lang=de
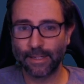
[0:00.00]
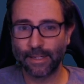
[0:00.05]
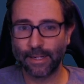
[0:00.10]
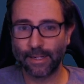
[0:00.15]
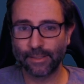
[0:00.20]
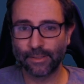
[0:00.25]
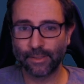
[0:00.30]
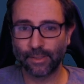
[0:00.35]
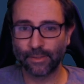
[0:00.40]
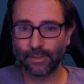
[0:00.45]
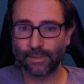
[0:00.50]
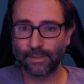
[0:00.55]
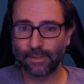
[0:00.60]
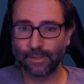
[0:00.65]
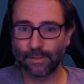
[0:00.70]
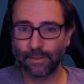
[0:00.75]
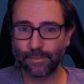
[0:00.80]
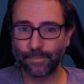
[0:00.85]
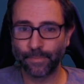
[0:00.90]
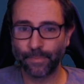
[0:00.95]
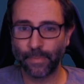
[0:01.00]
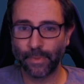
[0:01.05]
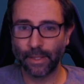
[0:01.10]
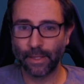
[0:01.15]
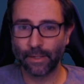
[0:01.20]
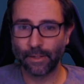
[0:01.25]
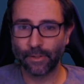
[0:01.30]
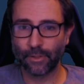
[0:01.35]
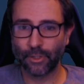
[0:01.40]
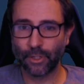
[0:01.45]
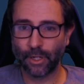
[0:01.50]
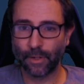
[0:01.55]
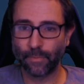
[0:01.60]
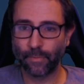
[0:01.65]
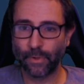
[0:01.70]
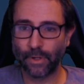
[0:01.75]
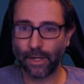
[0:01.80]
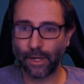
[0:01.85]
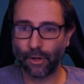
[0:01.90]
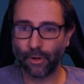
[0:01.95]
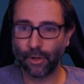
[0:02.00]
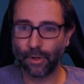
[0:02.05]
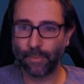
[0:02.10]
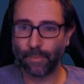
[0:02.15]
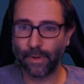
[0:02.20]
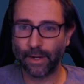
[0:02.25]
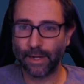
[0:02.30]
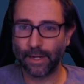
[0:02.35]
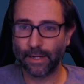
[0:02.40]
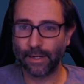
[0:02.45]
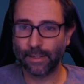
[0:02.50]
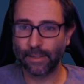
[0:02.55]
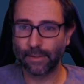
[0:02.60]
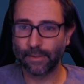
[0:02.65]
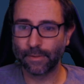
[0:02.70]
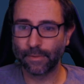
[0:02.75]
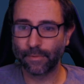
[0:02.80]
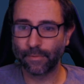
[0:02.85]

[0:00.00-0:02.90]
Ansonsten schauen wir auch mal,